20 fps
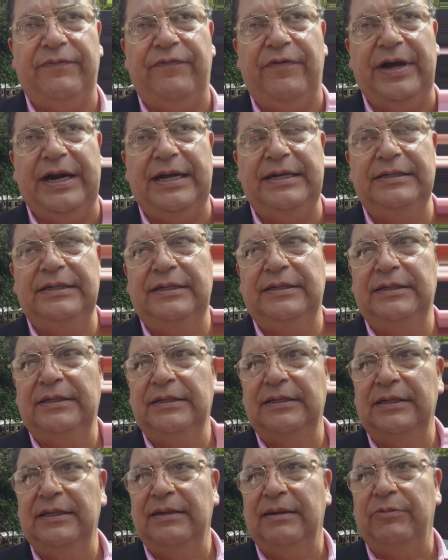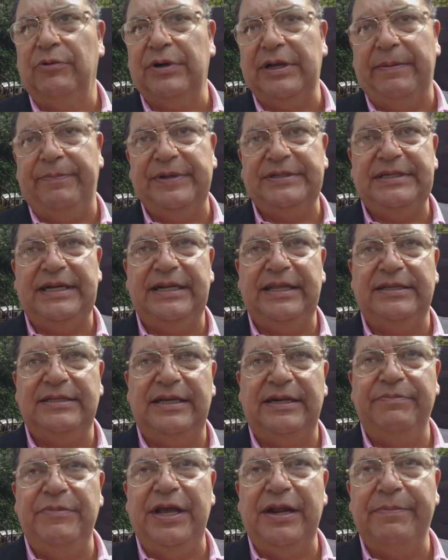del príncipe de la canción Su
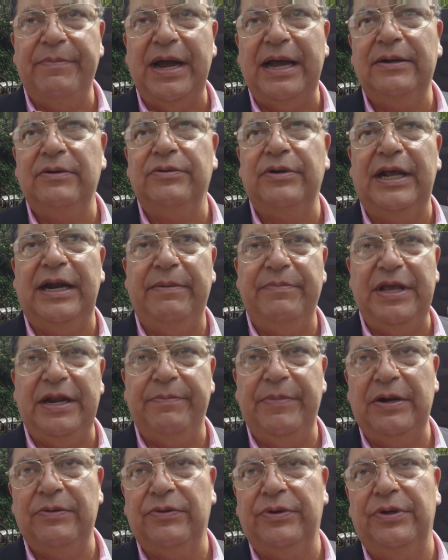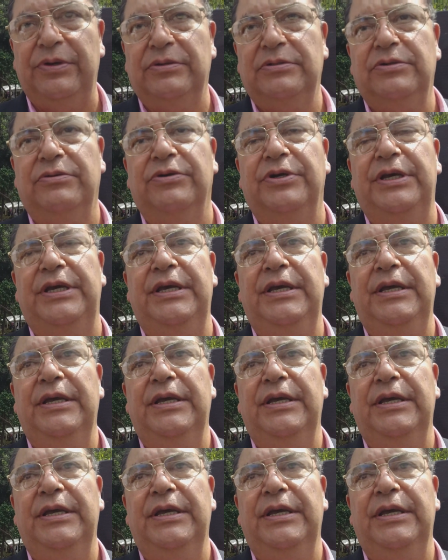Sombra, quien estaba siempre con él,